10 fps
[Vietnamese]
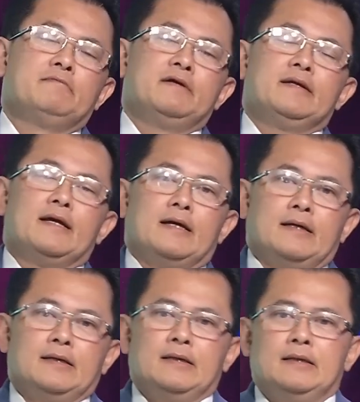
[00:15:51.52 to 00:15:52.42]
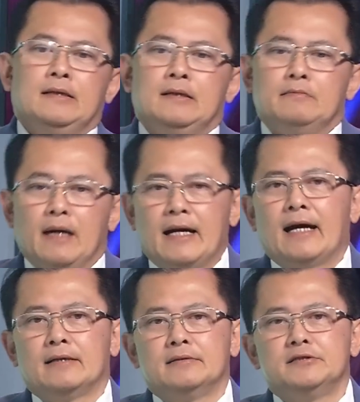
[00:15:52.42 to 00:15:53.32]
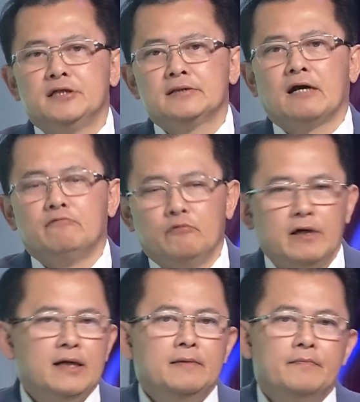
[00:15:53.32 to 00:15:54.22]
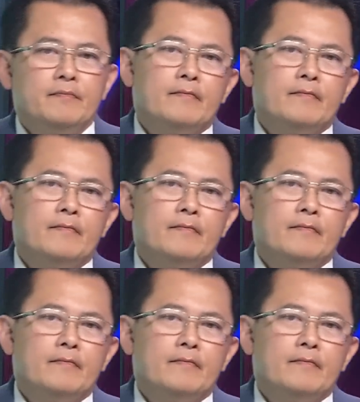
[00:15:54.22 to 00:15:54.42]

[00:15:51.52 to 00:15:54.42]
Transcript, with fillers: cái vấn đề Bắc Hàn chế tạo vũ khí.